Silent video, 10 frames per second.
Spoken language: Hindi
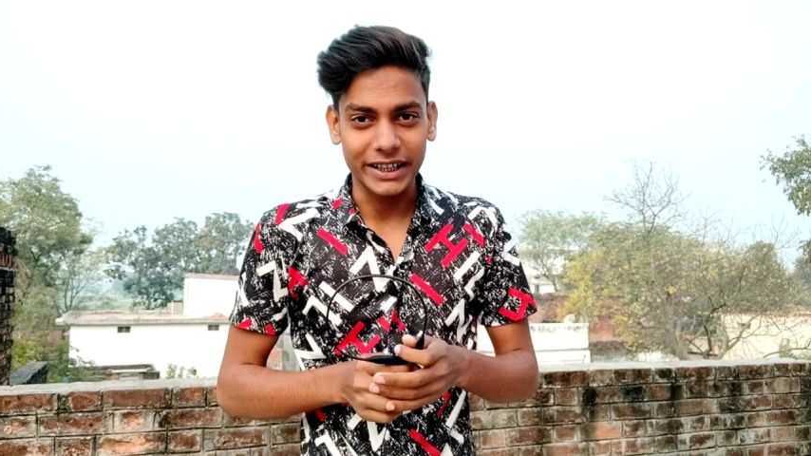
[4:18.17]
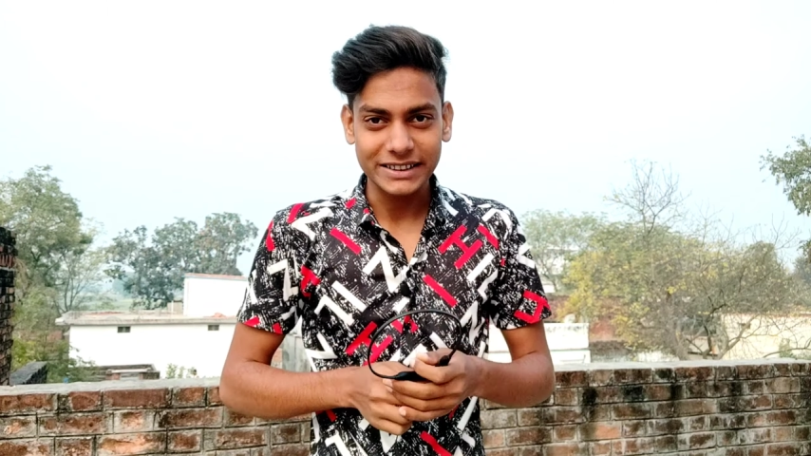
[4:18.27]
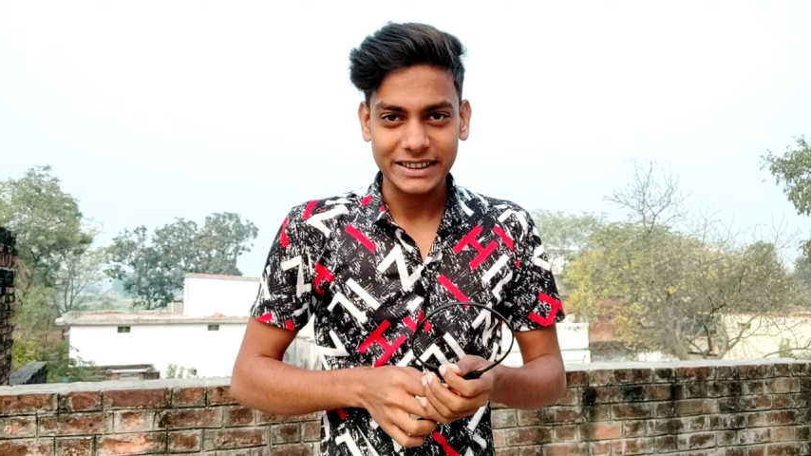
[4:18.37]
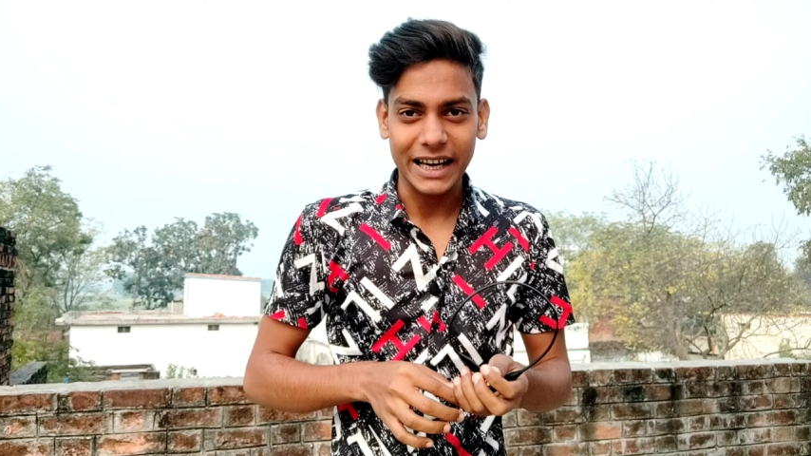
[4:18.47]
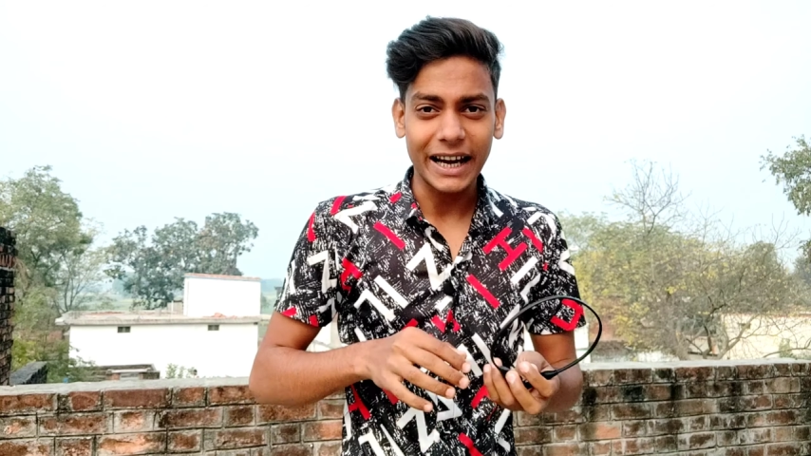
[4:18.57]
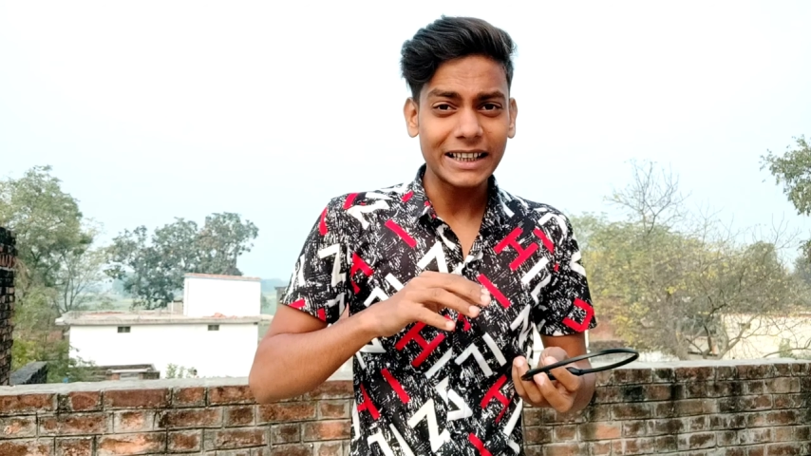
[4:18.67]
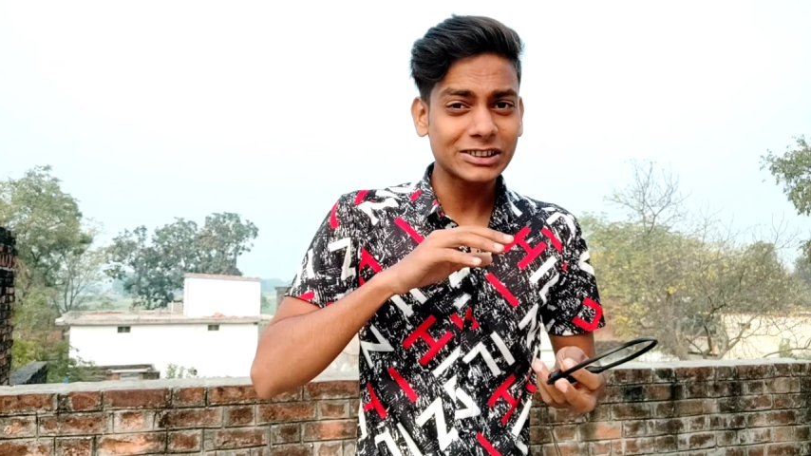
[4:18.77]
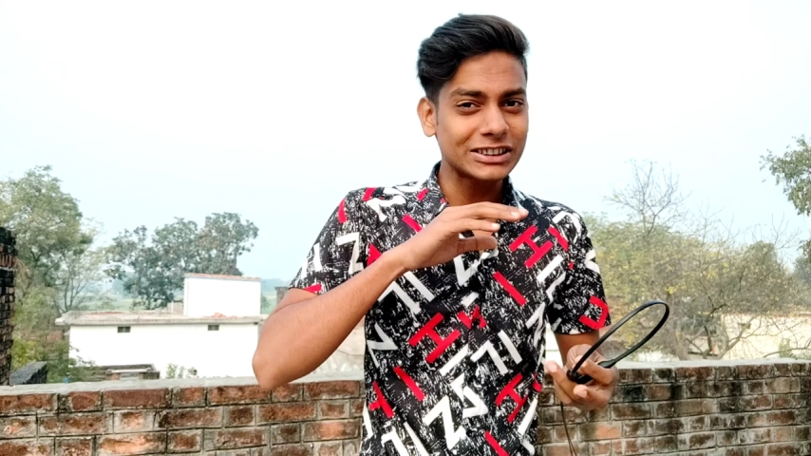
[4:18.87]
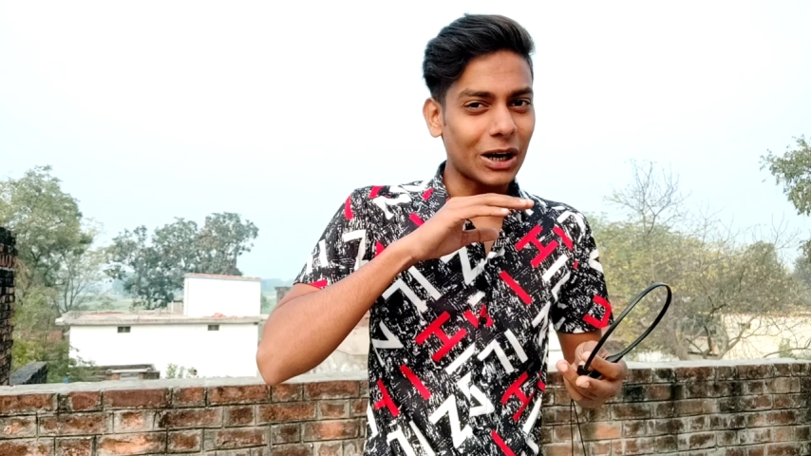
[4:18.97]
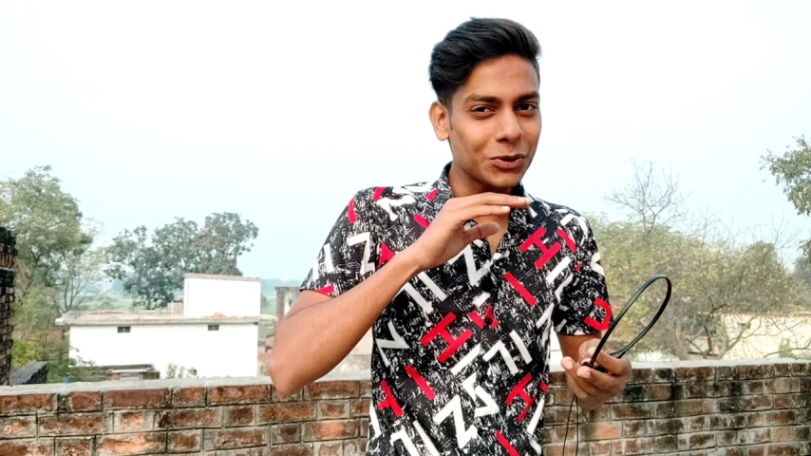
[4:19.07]
टेस्ट किया
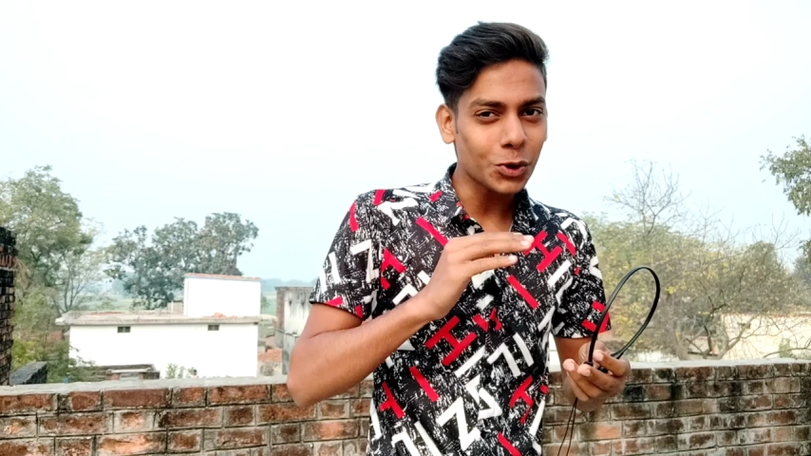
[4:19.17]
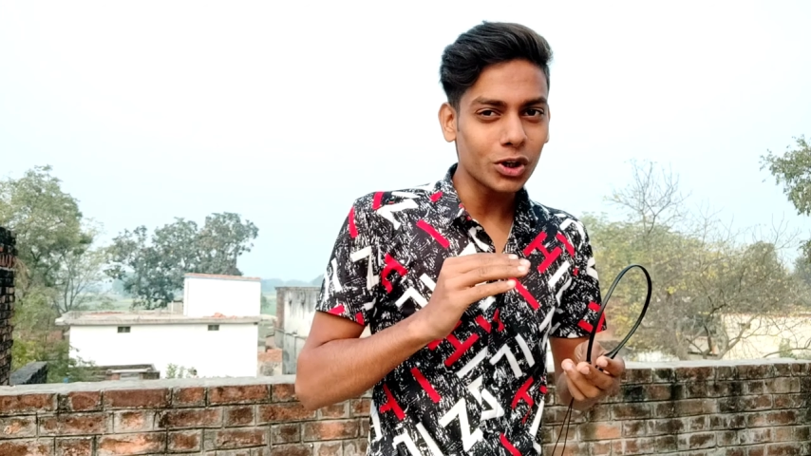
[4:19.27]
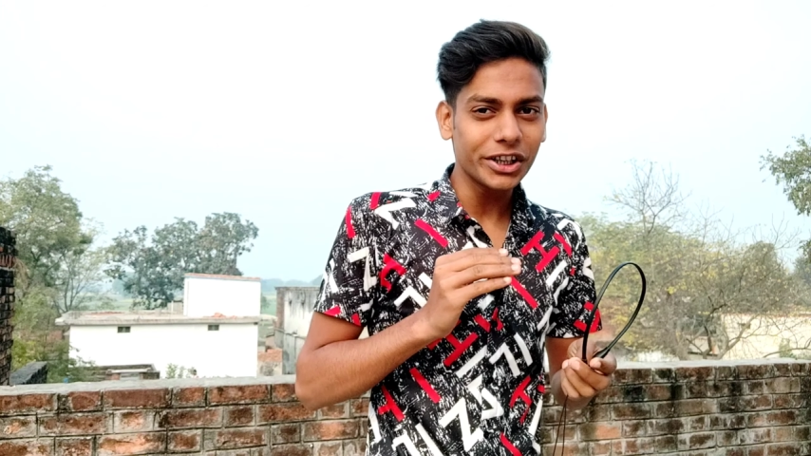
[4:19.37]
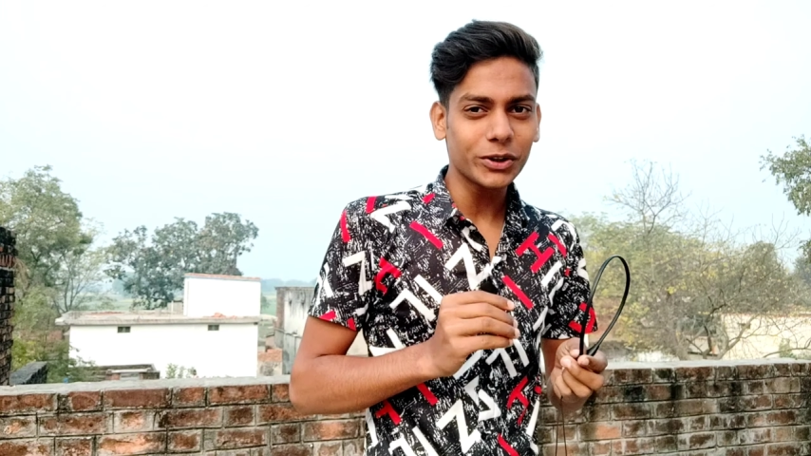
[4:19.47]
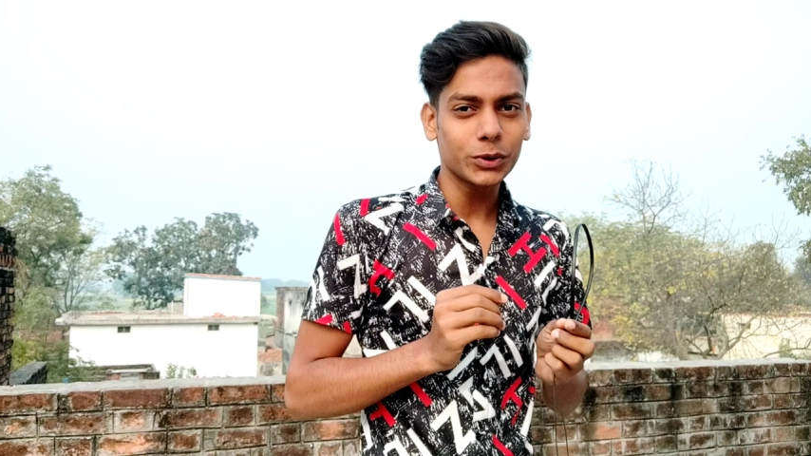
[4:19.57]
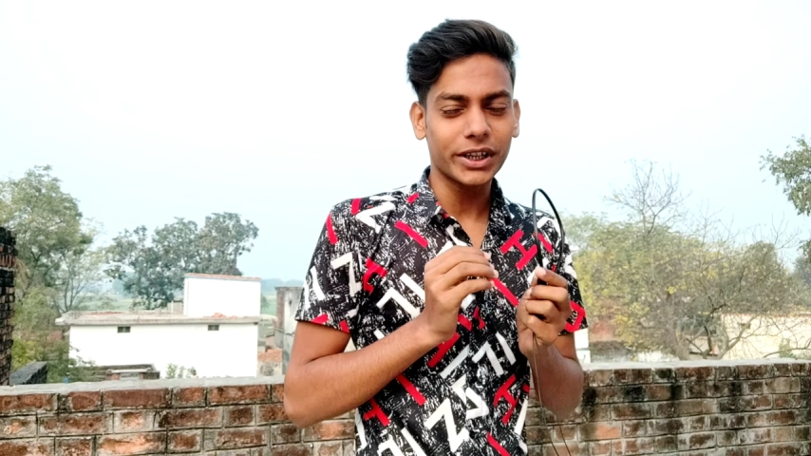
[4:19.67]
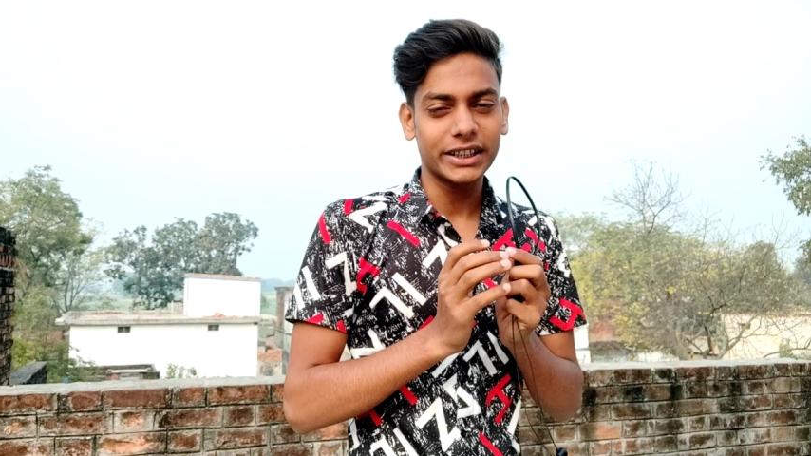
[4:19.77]
एंड साउंड क्वालिटी को